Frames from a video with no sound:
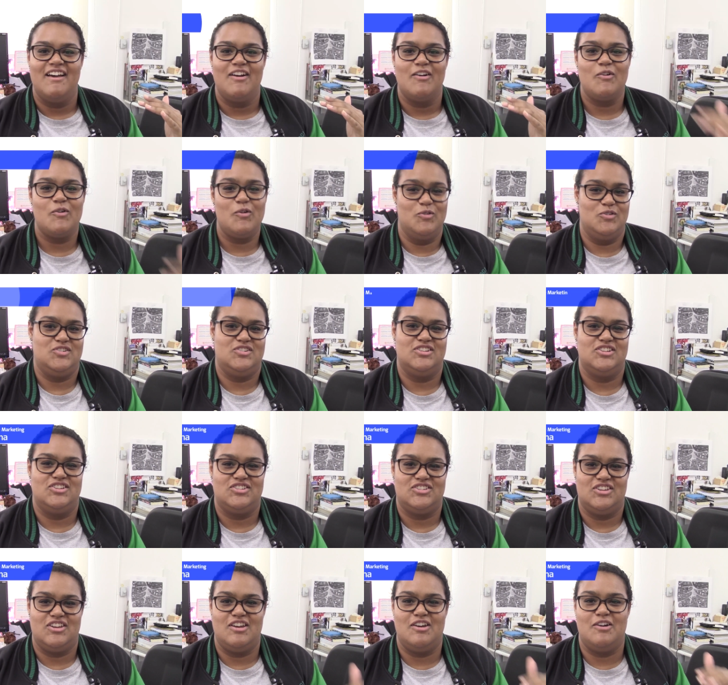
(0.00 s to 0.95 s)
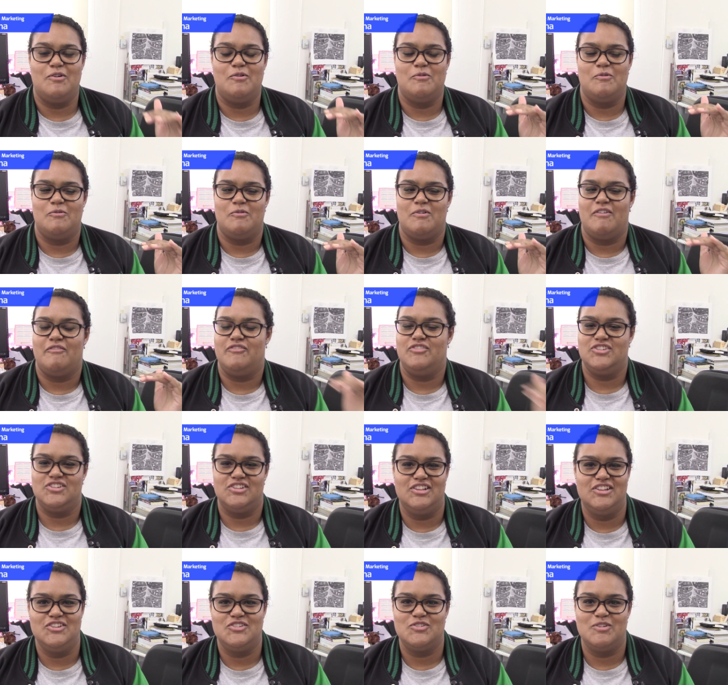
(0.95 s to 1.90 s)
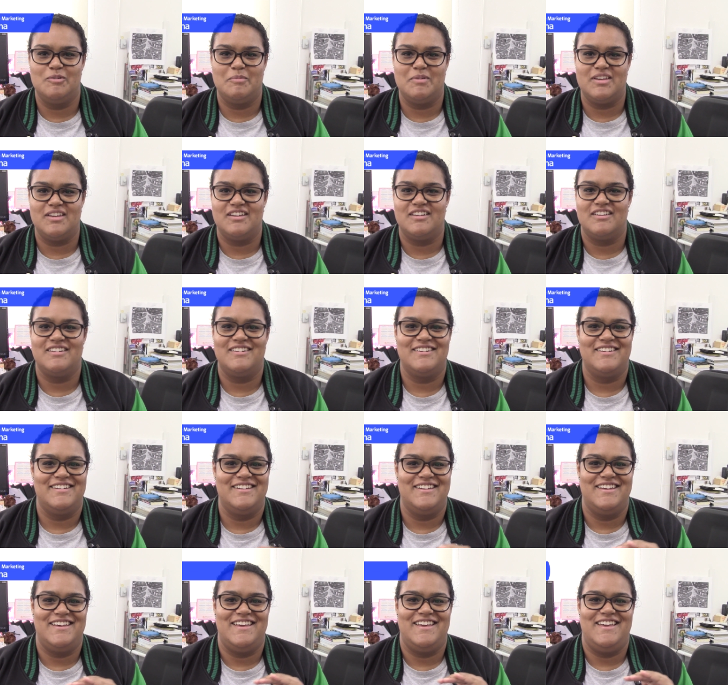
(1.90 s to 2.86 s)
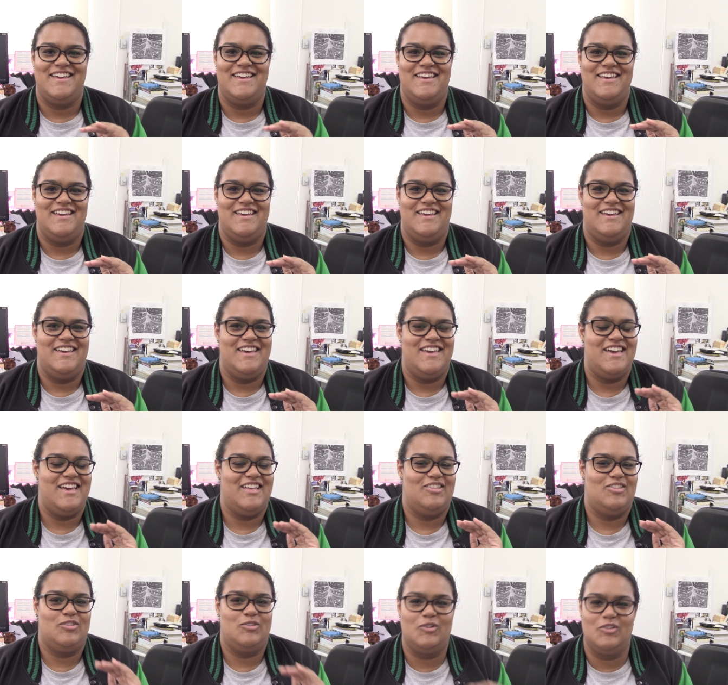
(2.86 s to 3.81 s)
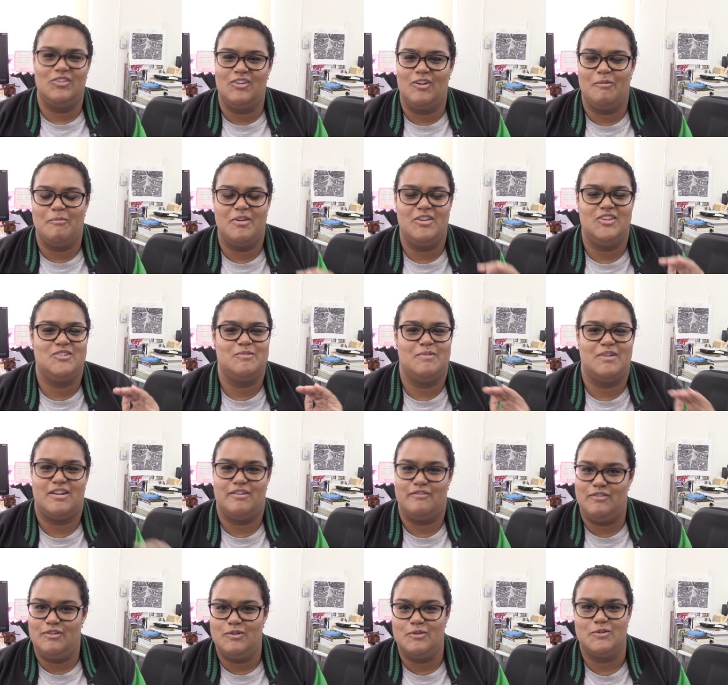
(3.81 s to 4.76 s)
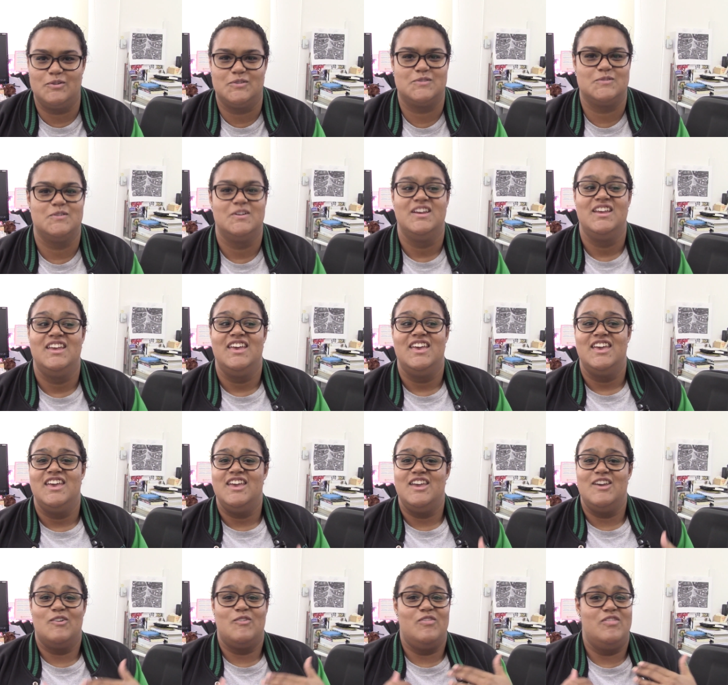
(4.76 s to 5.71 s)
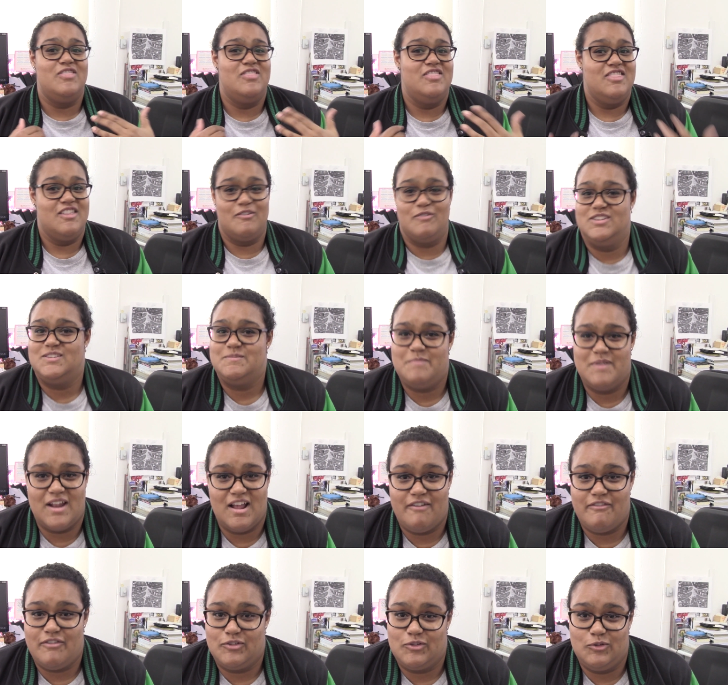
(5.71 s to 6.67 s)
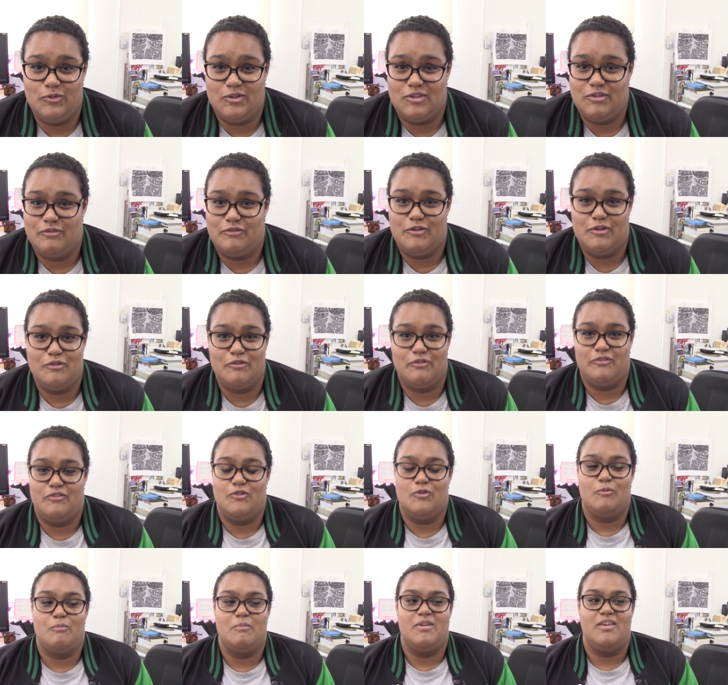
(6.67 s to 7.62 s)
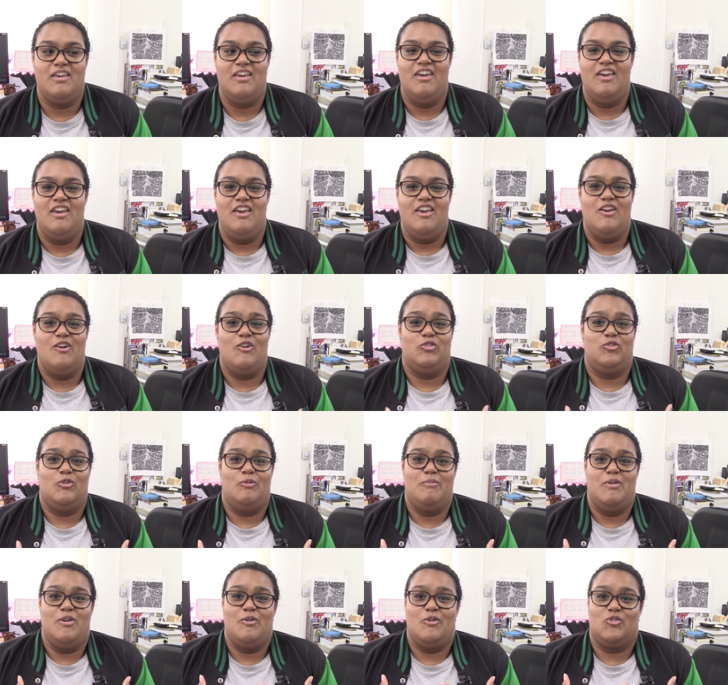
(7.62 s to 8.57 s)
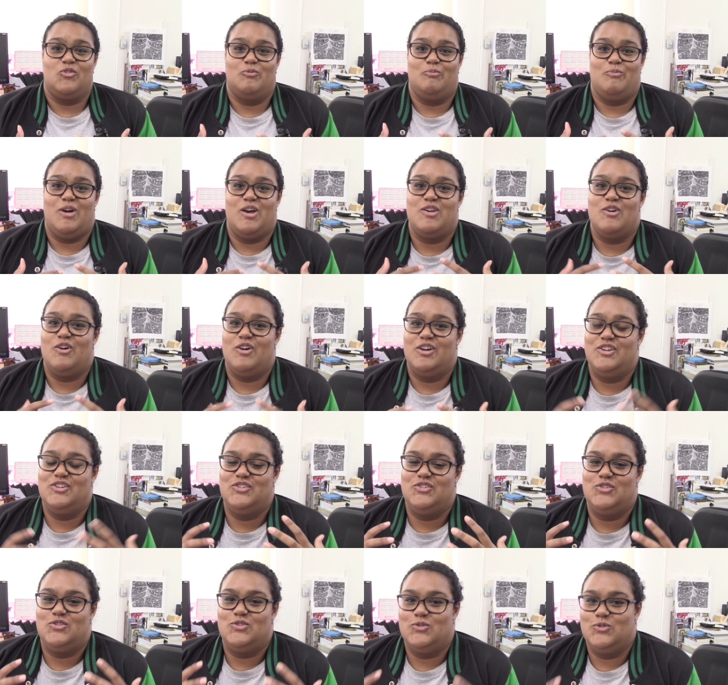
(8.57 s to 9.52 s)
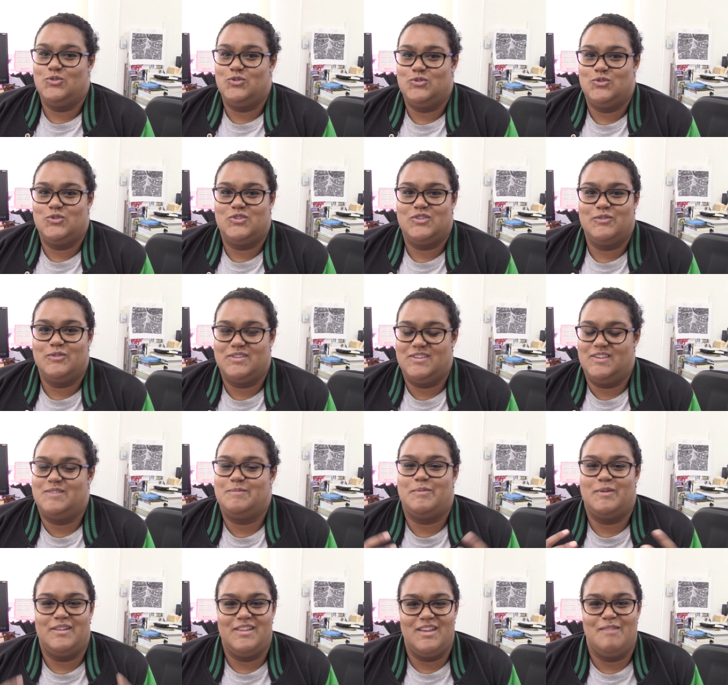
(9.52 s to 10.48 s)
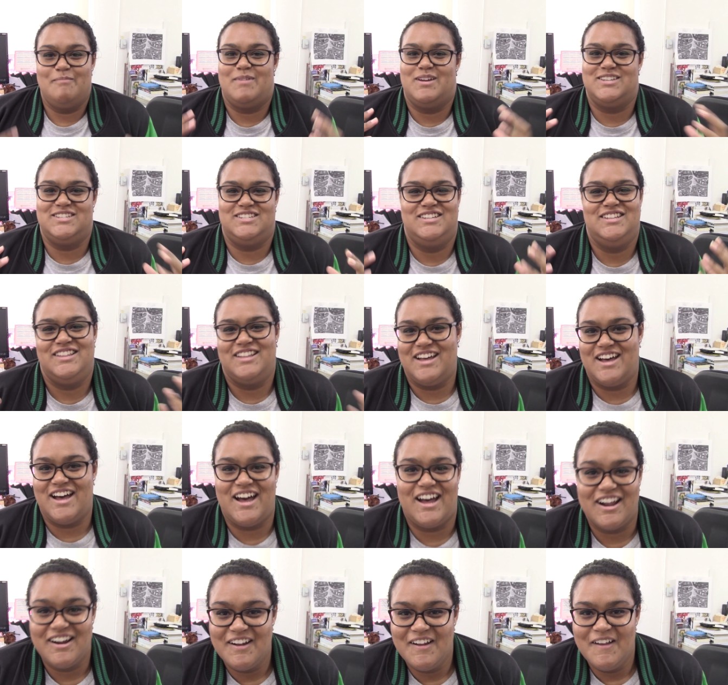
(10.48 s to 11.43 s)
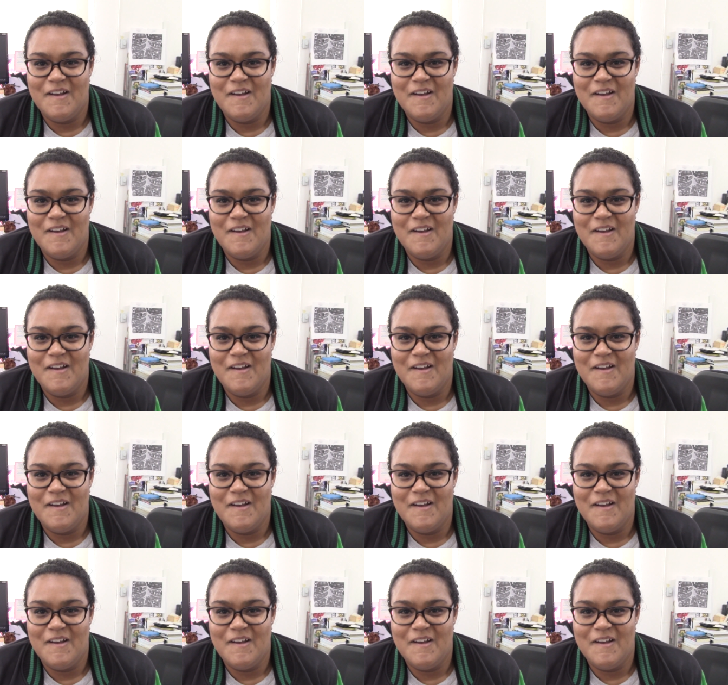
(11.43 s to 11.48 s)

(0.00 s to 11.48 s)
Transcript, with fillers: Ghost in the Shell, Vigilante da Manhã, é totalmente maravilhoso. Eu não esperava tudo que foi o filme. Eu tomei os maiores sustos que vocês podem imaginar